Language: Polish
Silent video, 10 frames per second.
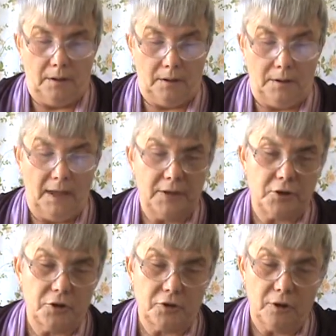
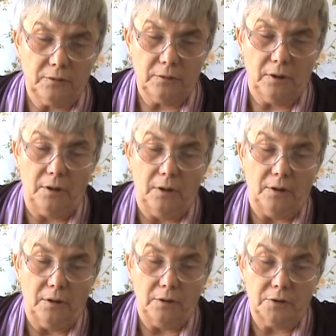Dalszy ciąg,
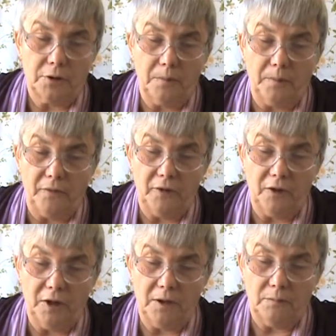co
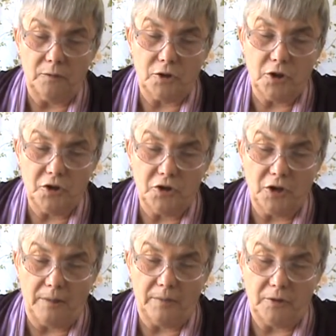powinienem uczynić,
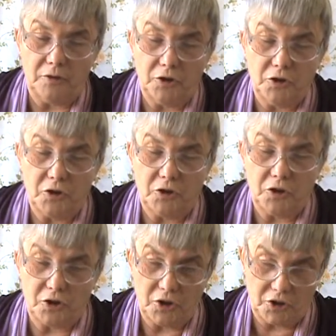aby
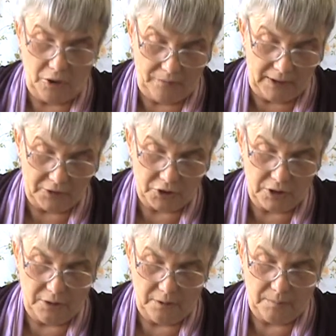odziedziczyć życie
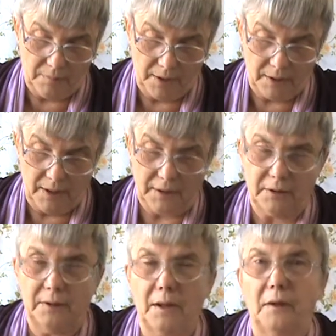wieczne,
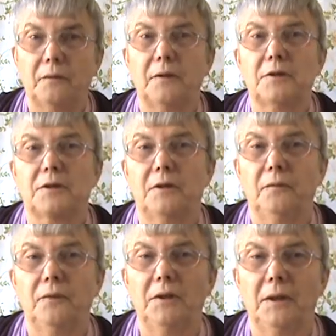Margaret Davis.
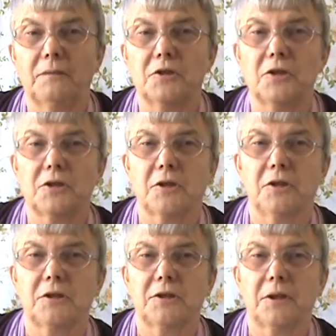Witam
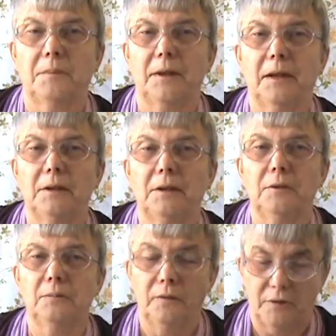wszystkich
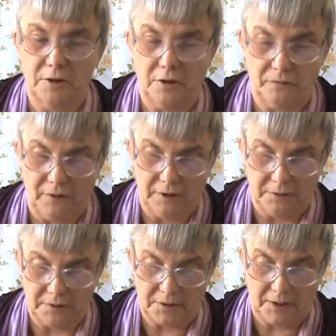zebranych, mówi Zofia
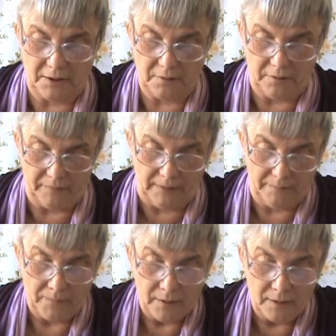z Krakowa.
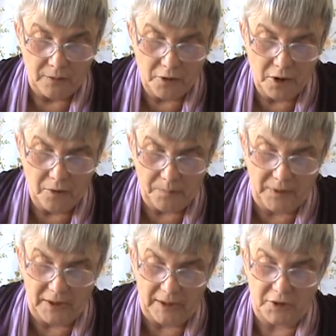Nie
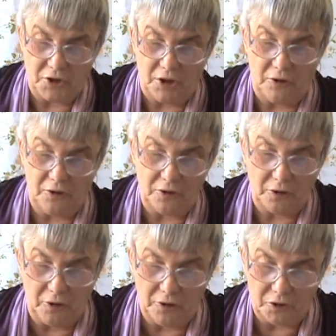opieraj się,
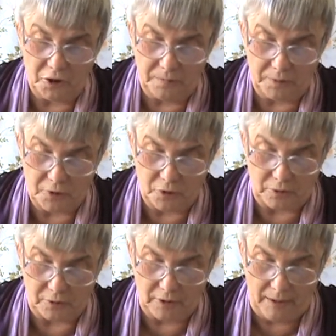gdy on cię
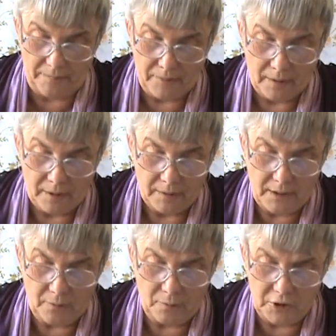pociąga.
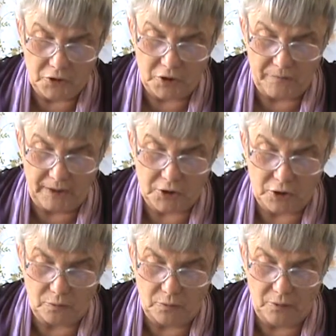Nakłońcie
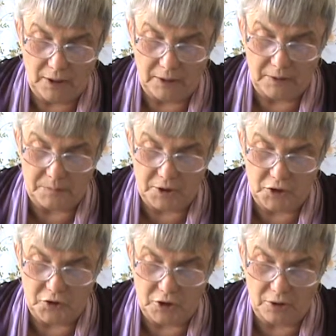wasze ucha i
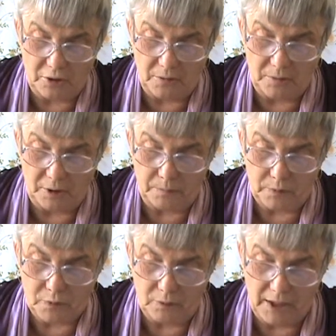przyjdźcie do mnie,
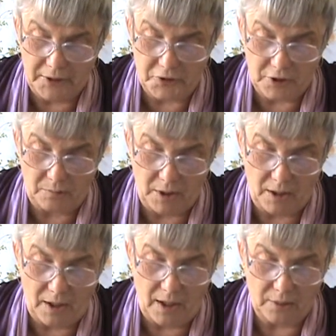posłuchajcie
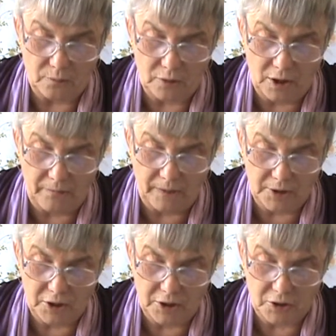mnie, a dusza
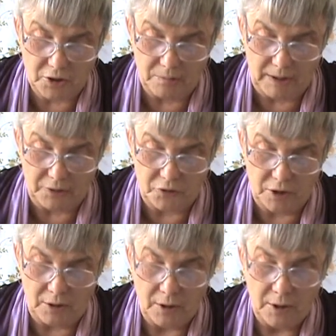wasza żyć
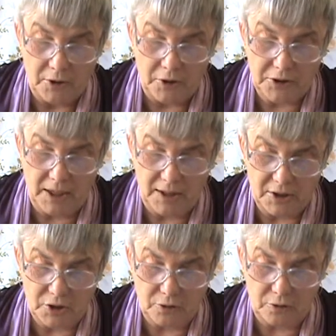będzie.
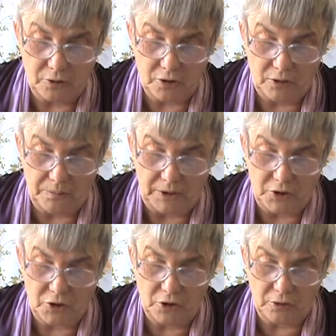Izajasz, rozdział
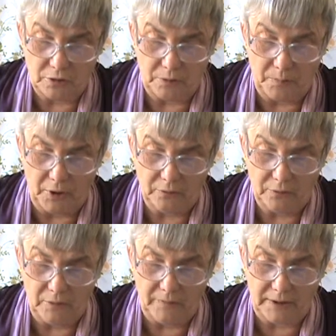55,
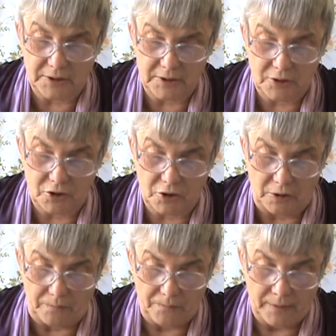werset 3.